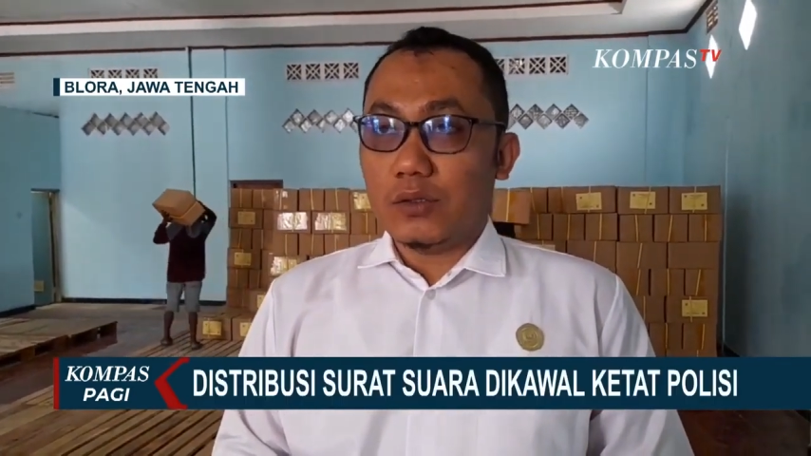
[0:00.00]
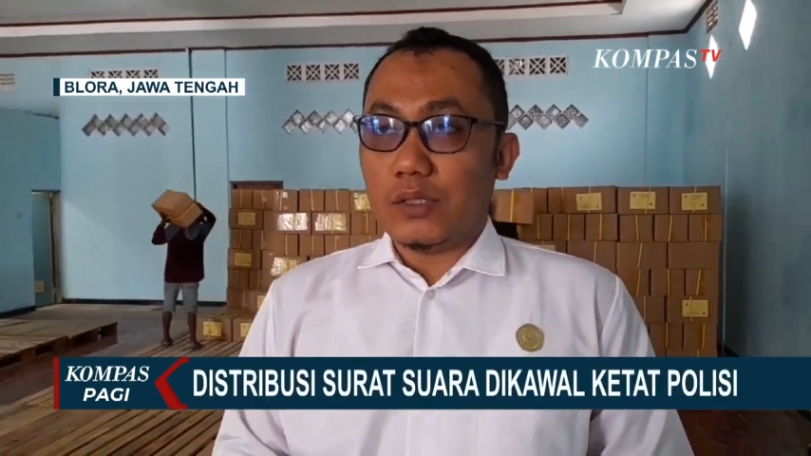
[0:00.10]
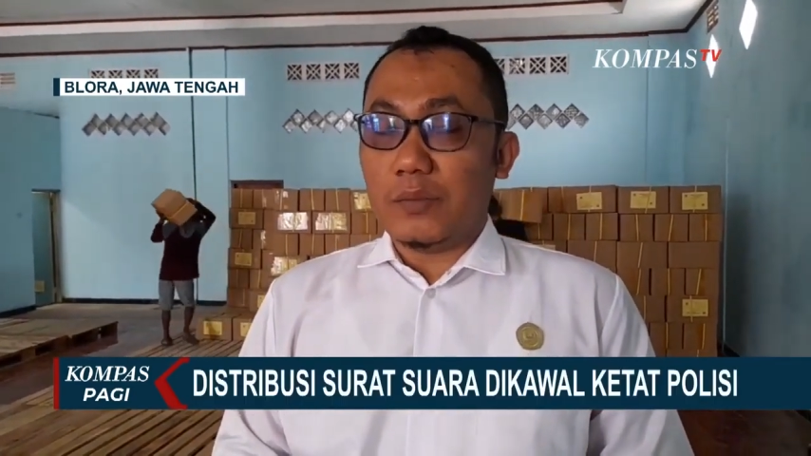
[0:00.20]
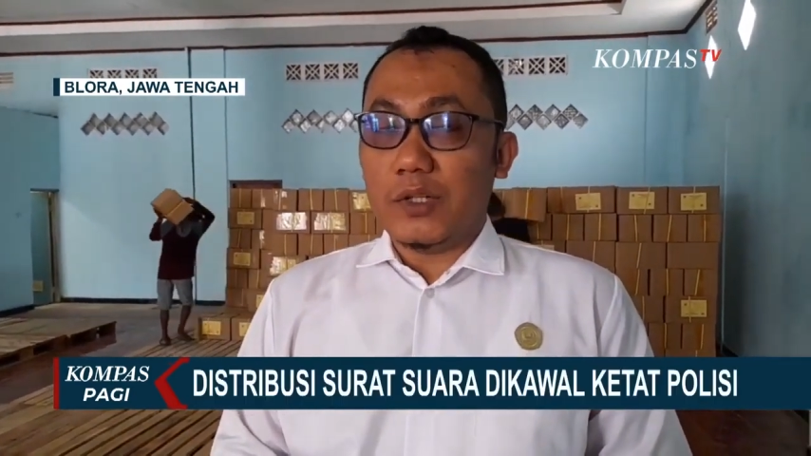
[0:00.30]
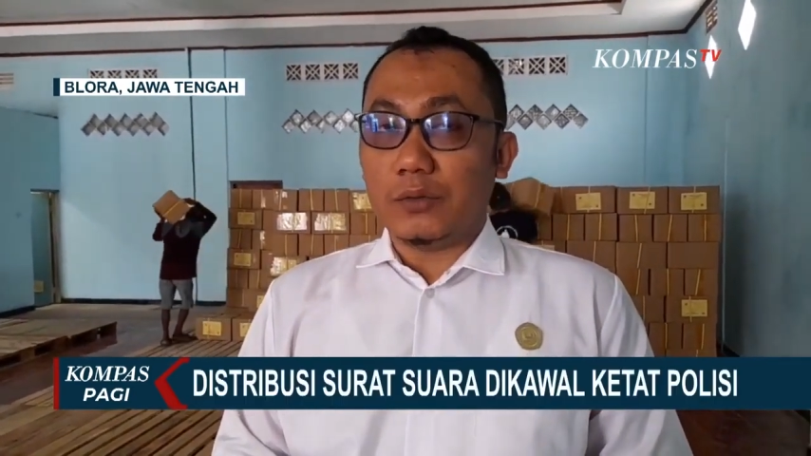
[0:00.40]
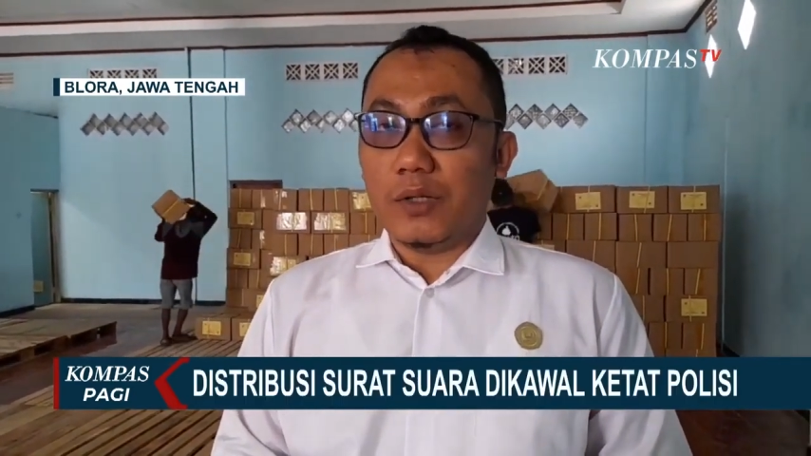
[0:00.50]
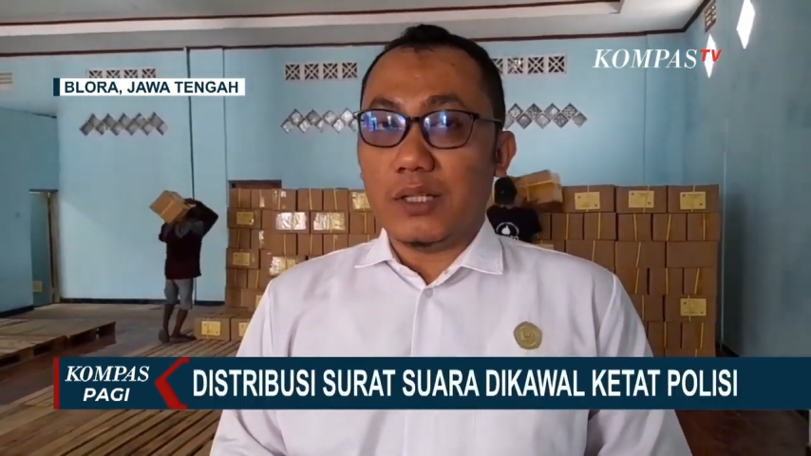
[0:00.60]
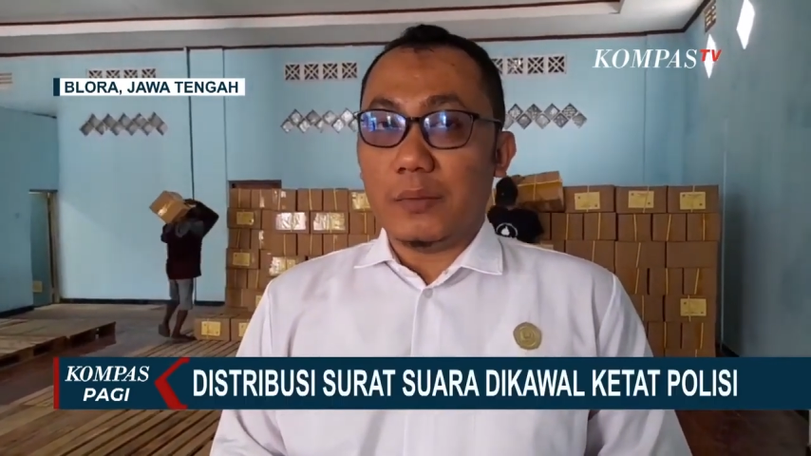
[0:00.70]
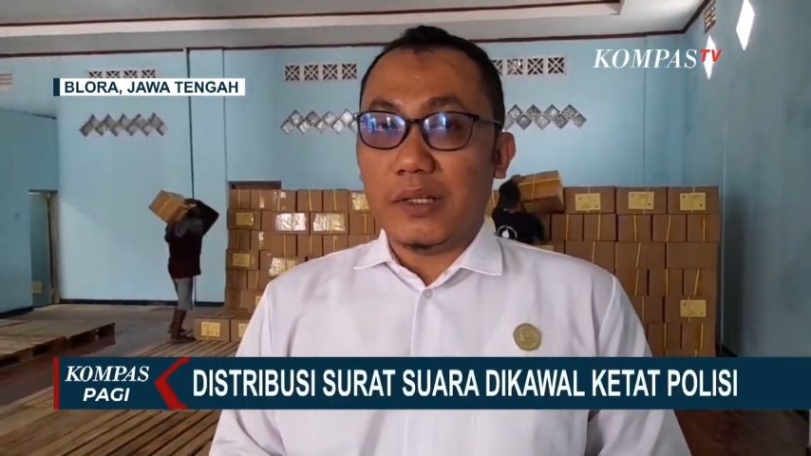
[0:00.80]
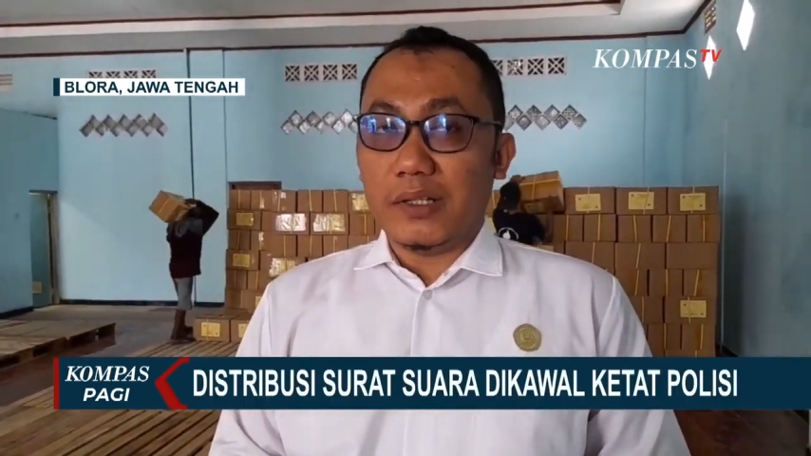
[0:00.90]
dapil 2,
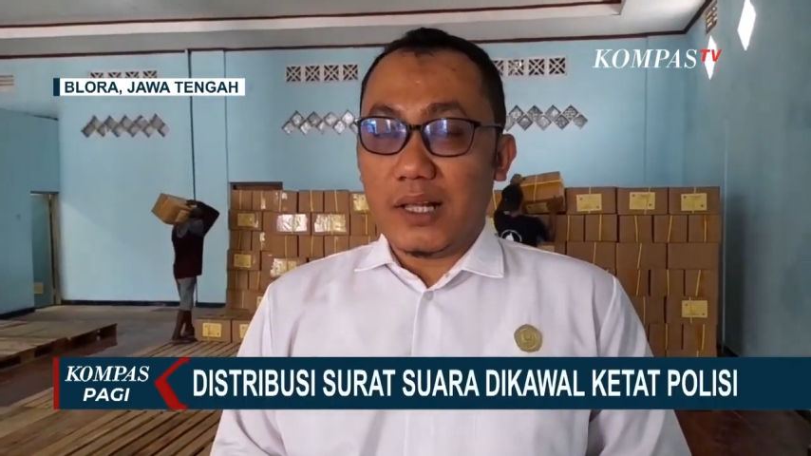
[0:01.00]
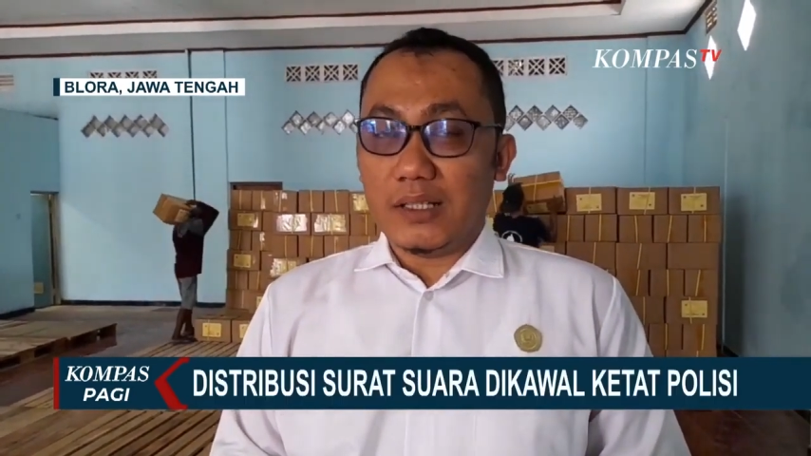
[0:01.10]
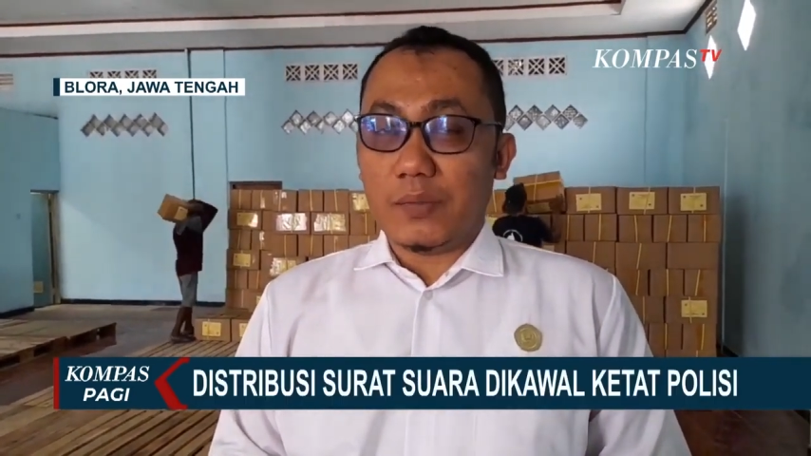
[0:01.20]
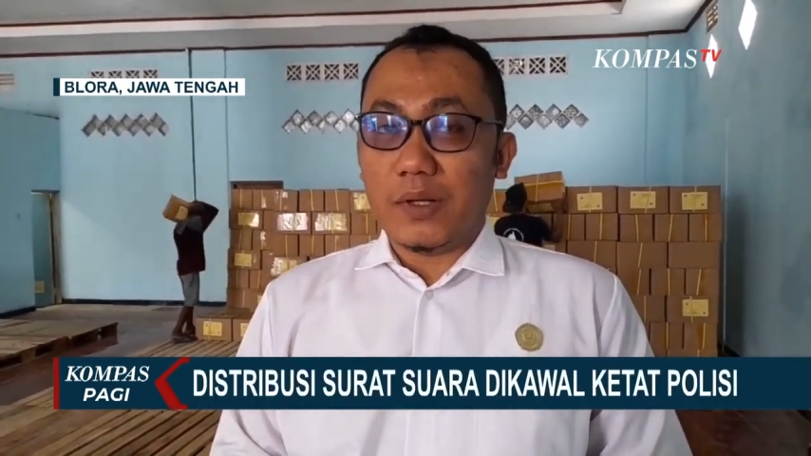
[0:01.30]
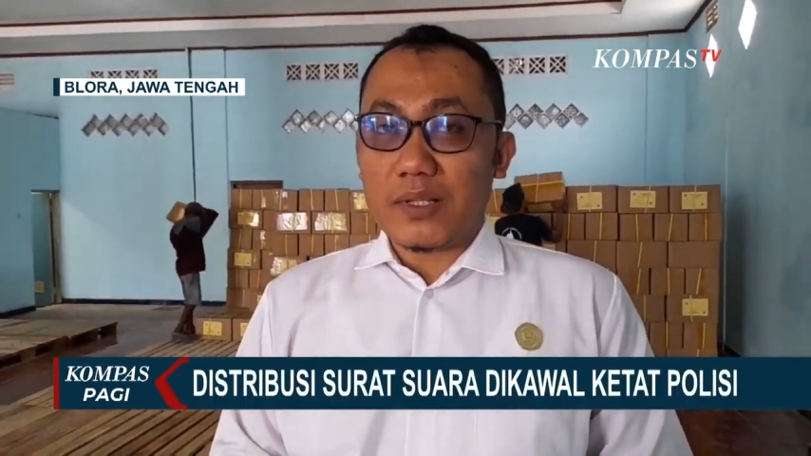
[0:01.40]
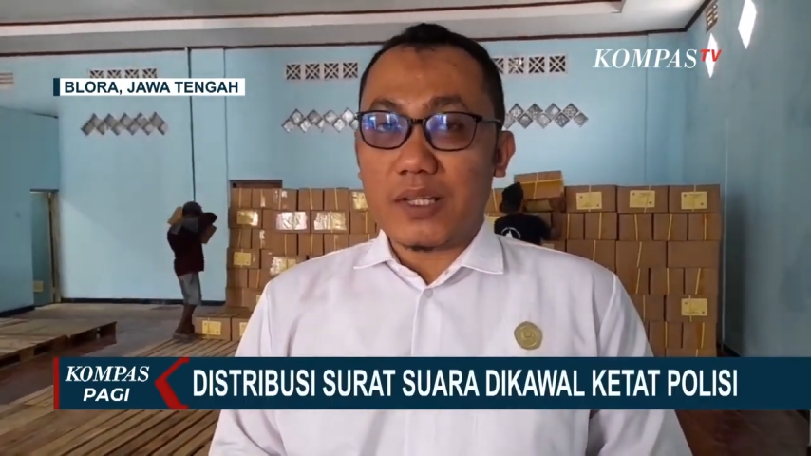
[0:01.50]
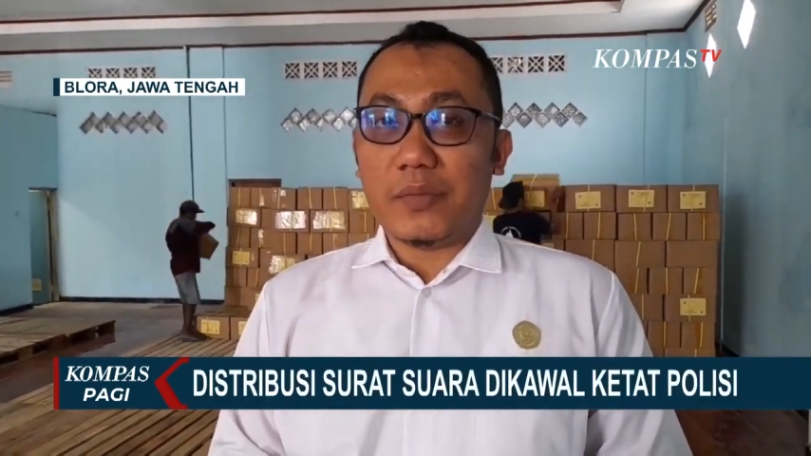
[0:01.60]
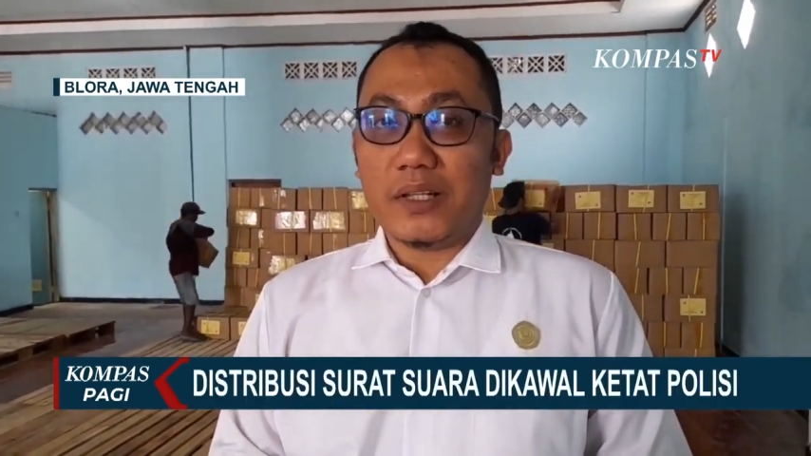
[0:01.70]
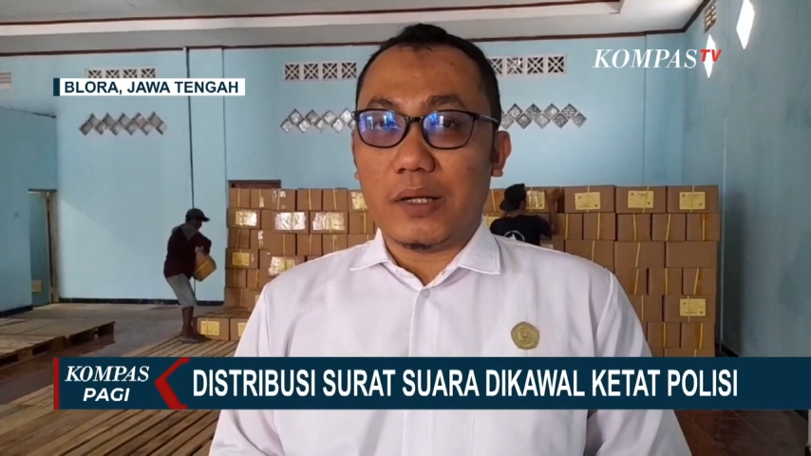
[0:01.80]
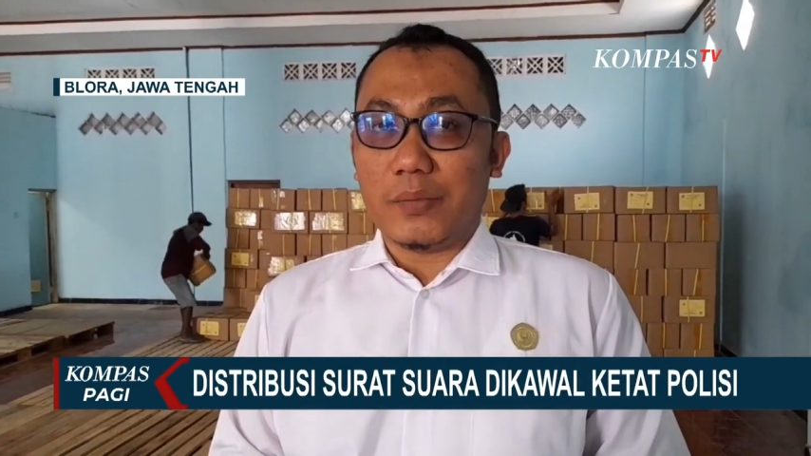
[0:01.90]
dapil 3, dapil 4
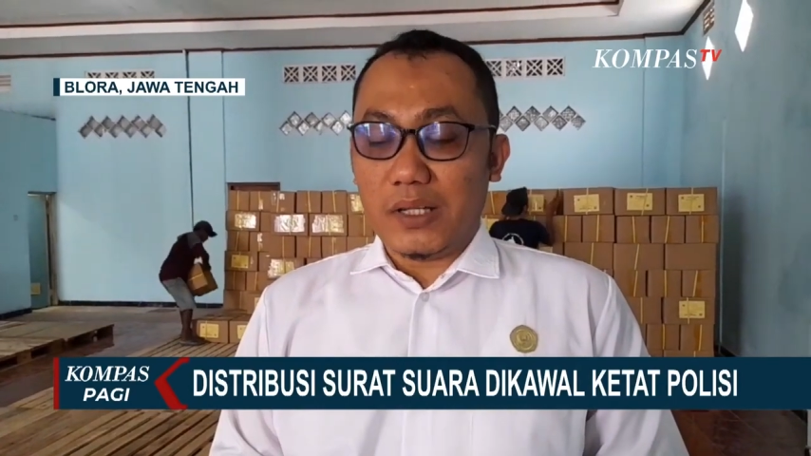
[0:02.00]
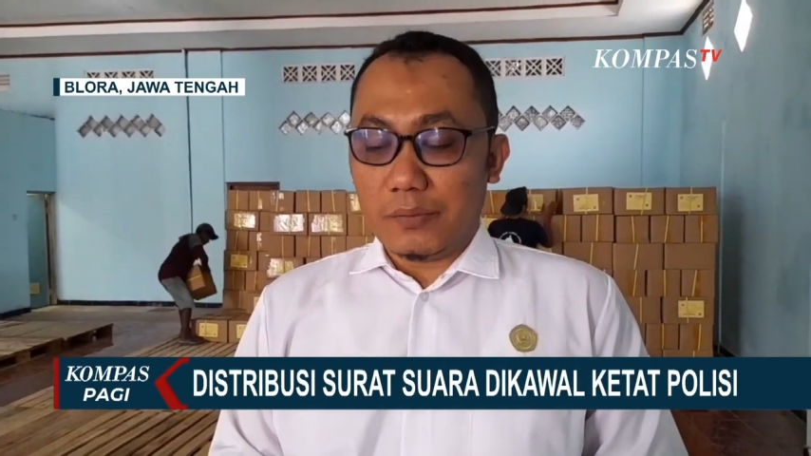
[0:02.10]
sampai dapil